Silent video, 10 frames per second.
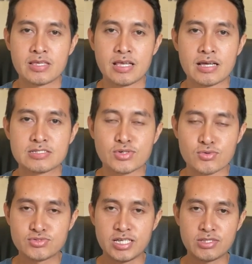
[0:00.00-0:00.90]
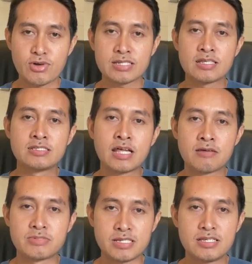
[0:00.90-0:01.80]
Ya, solusi itu ada di
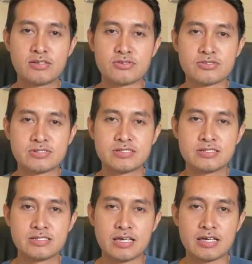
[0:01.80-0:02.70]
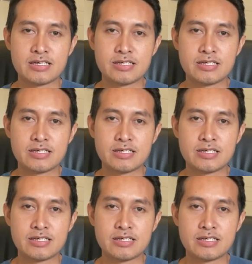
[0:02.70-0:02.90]
dalam diri loh. Ya.